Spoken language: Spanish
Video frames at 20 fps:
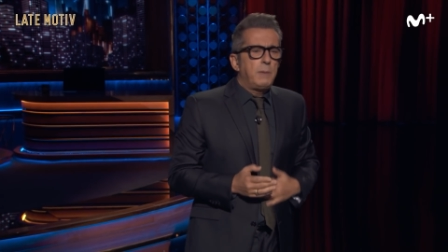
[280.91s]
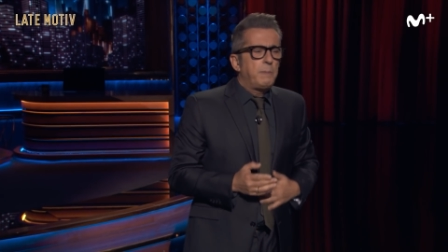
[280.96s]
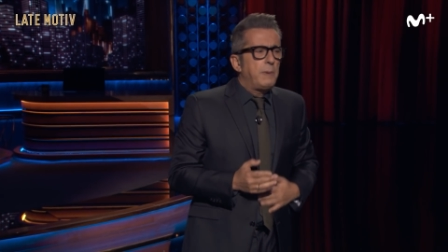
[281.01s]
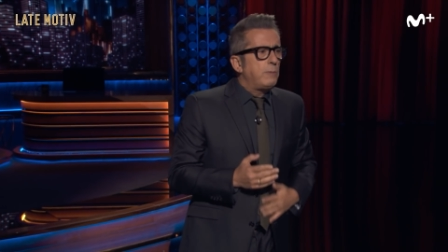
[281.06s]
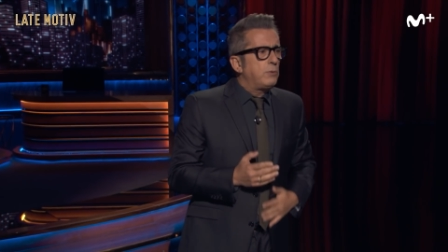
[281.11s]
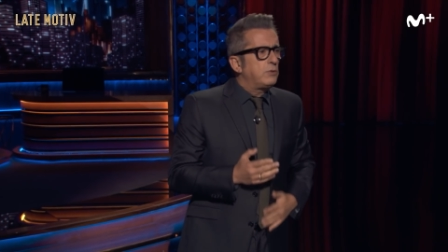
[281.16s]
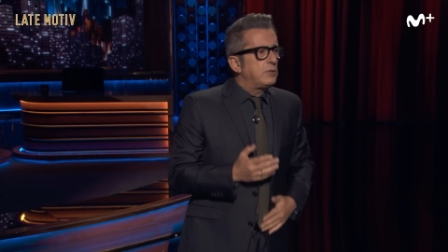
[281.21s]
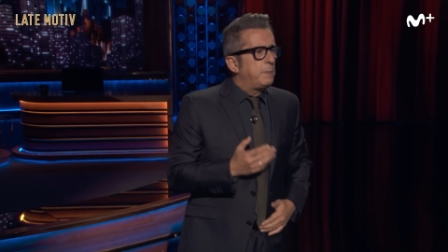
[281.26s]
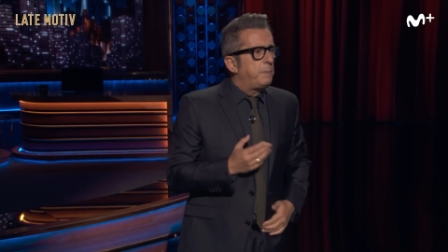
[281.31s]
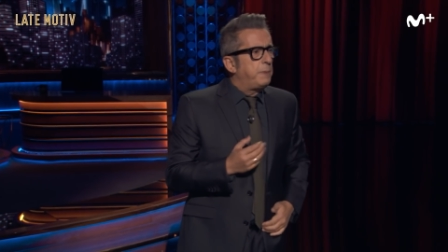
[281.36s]

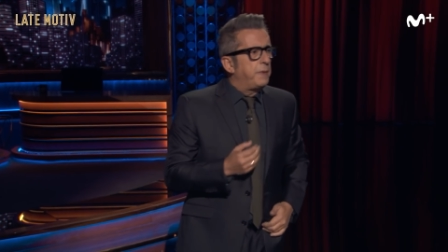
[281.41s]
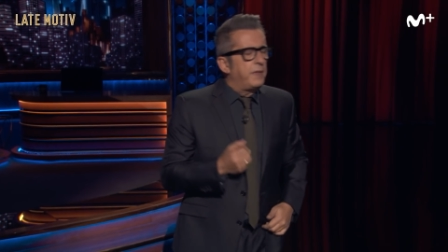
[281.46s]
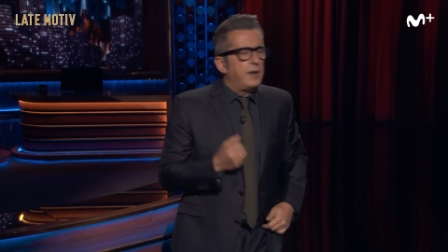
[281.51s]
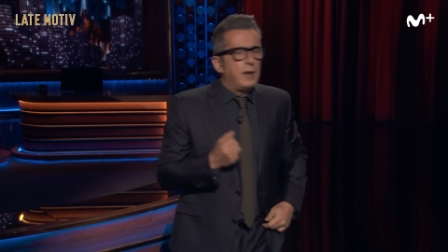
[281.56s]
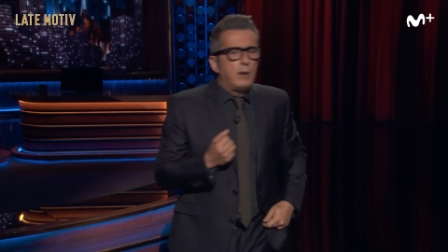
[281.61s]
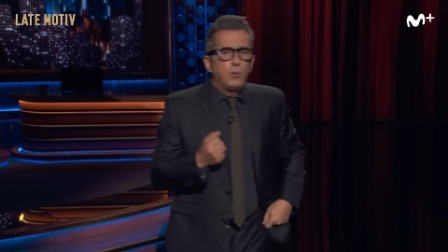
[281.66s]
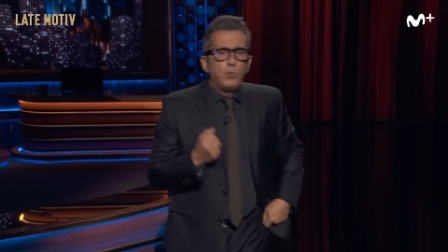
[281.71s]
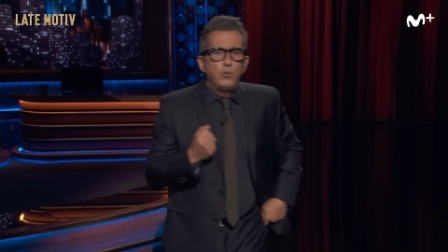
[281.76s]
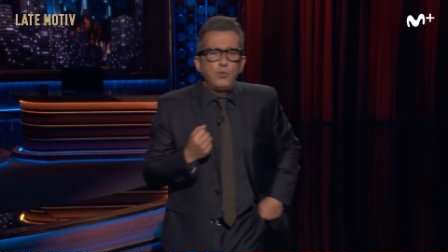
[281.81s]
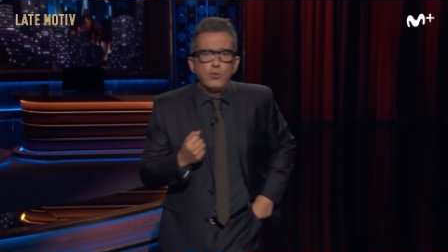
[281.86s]
vamos a perder
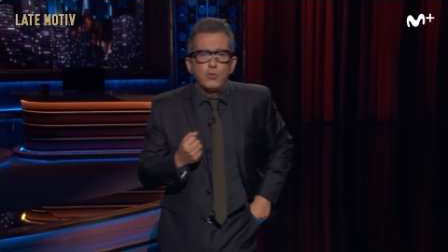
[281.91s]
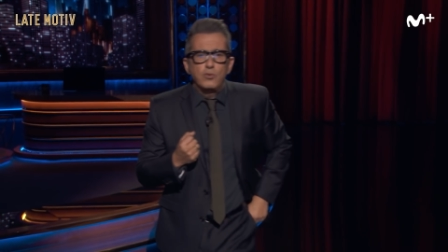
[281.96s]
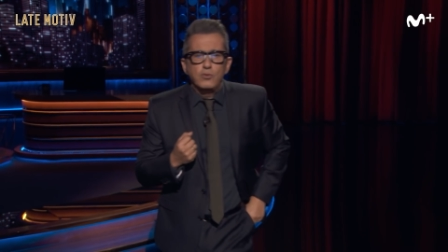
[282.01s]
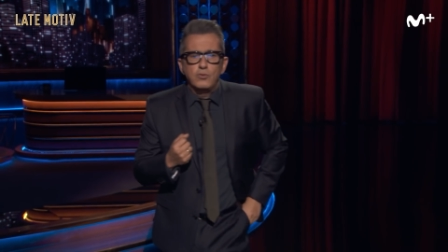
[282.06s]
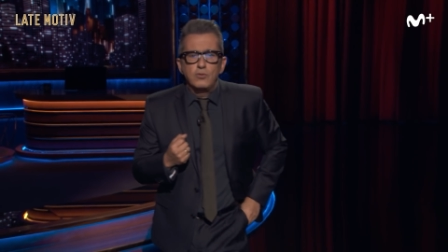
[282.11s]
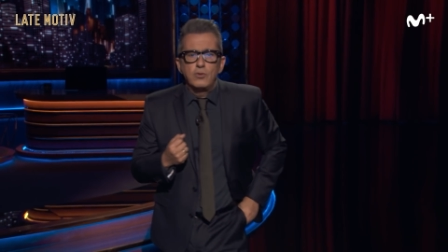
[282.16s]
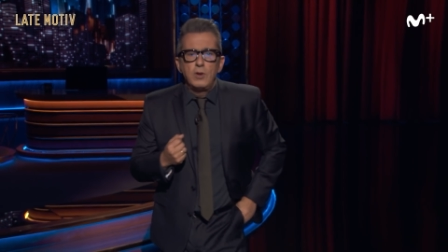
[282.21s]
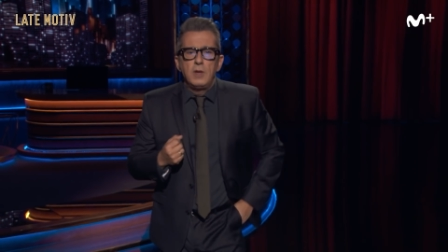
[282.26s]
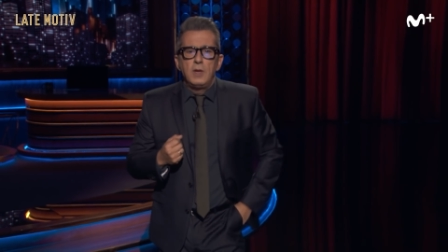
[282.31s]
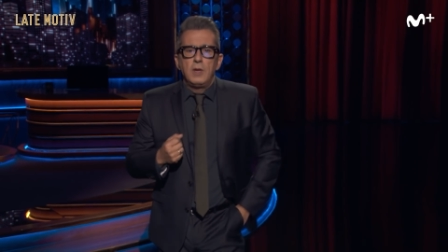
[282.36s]

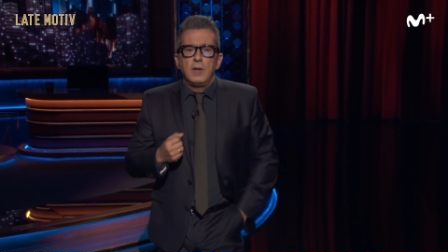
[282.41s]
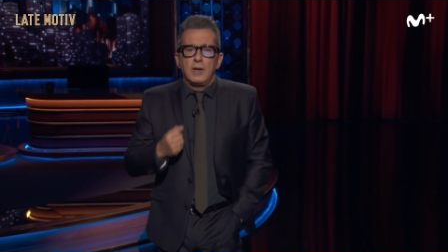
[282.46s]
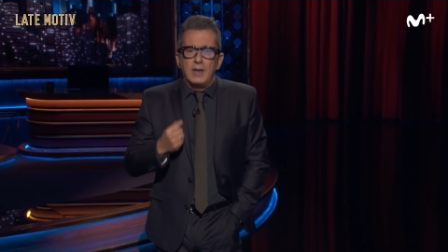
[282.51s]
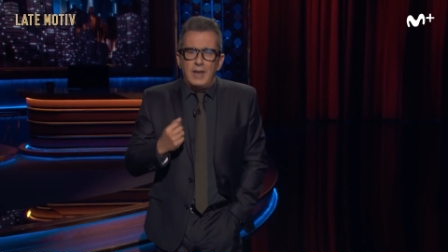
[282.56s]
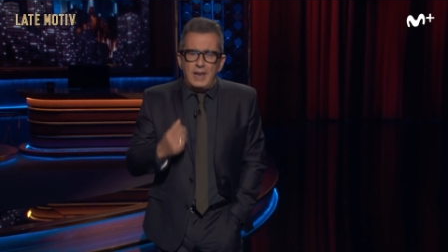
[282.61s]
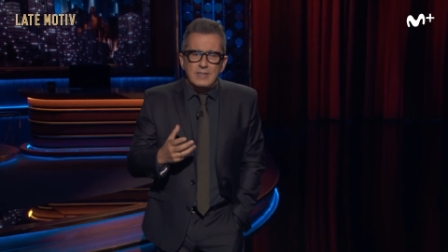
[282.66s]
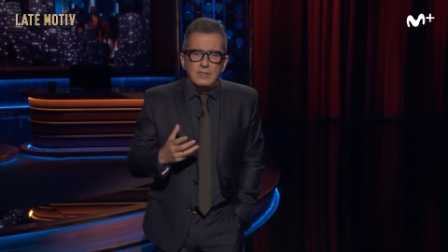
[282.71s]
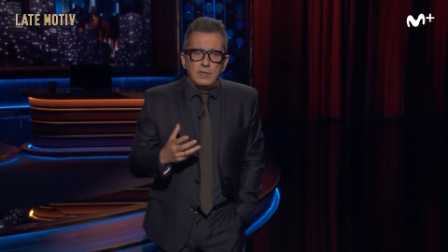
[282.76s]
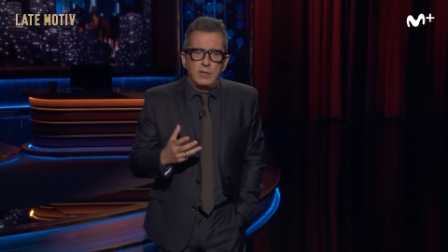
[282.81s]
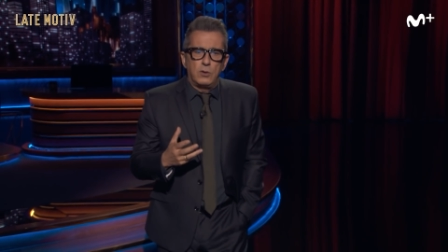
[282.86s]
algunos
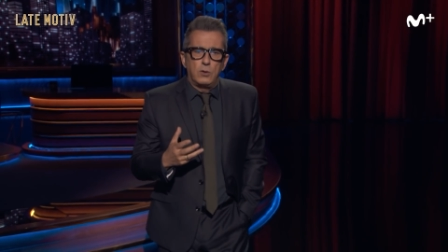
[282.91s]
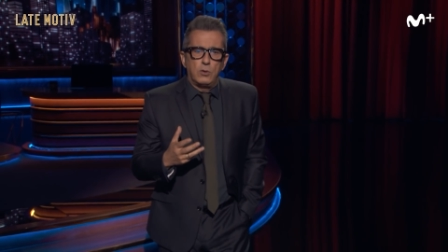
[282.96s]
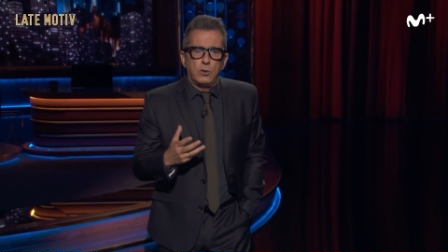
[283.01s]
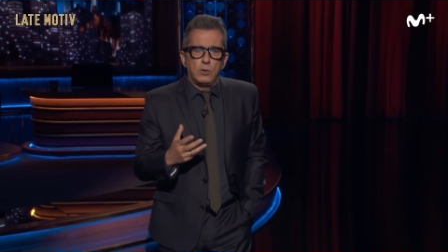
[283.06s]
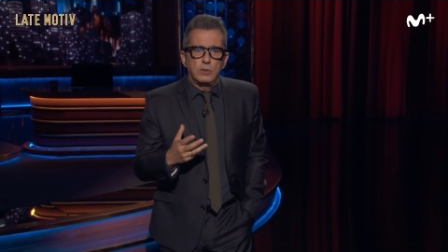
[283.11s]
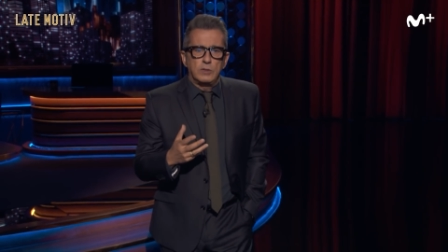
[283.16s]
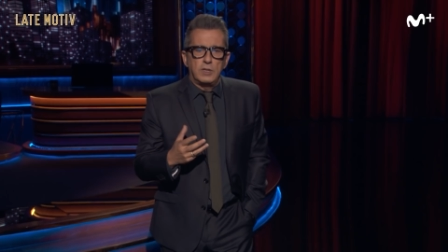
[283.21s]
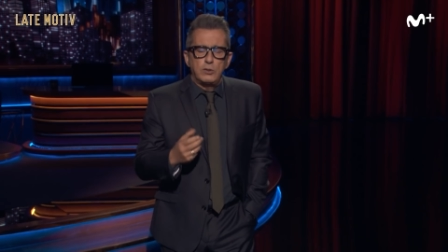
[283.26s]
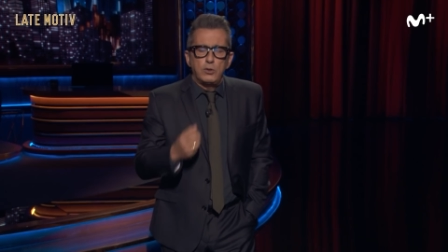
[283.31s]
clásicos,